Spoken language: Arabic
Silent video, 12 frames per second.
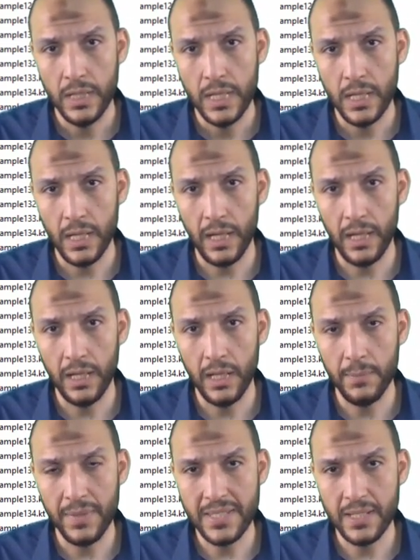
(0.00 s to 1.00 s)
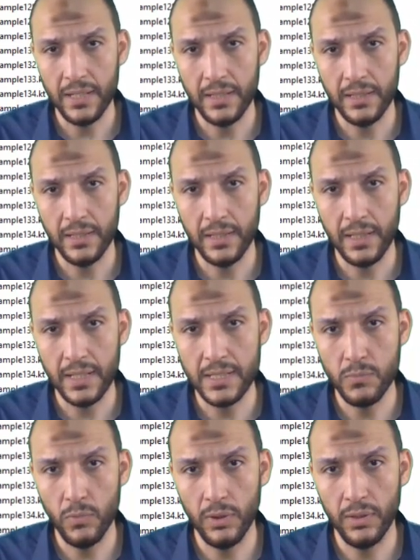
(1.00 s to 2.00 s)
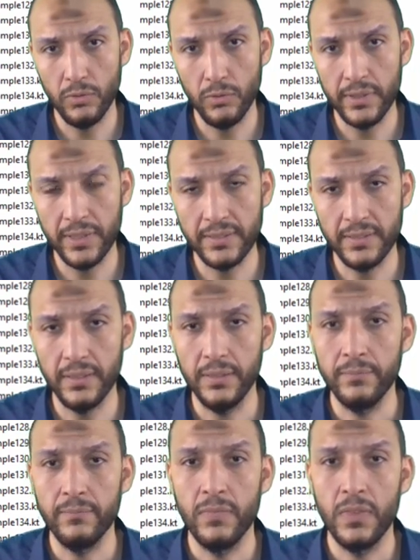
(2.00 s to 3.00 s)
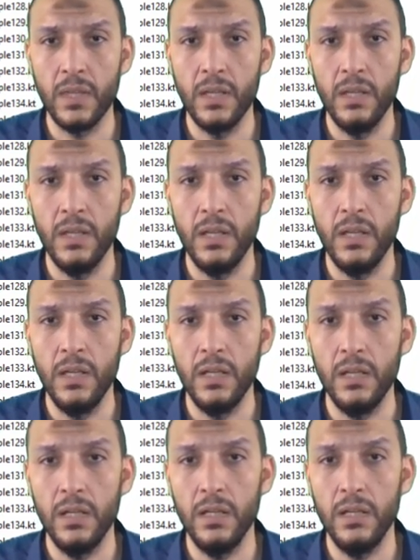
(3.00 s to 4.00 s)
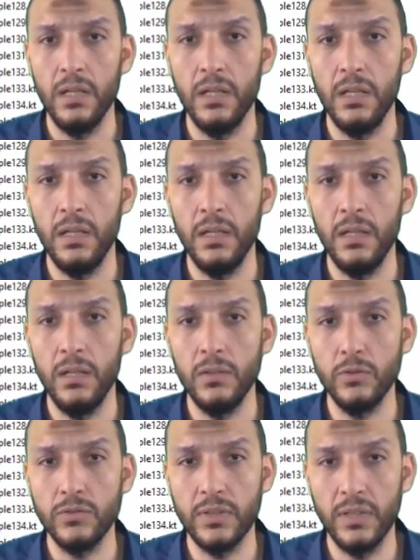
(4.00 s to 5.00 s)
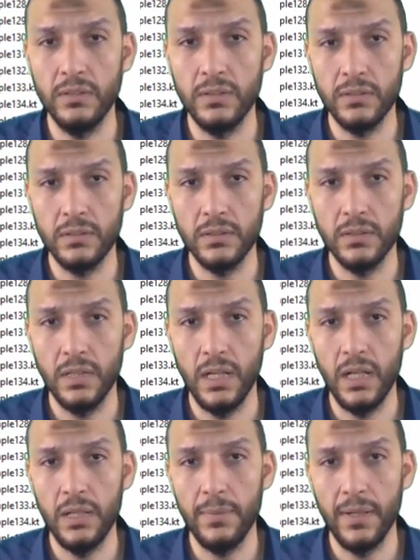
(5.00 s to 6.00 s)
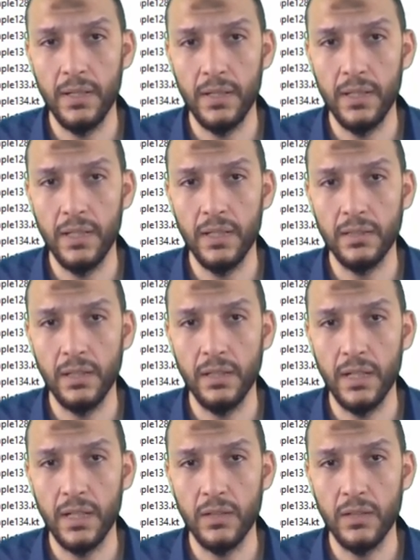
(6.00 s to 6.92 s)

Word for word: على مثلا كان اسمه الله دوت تي اكس تي آه، دوست انتر قال لي بقى ايه طلع لي على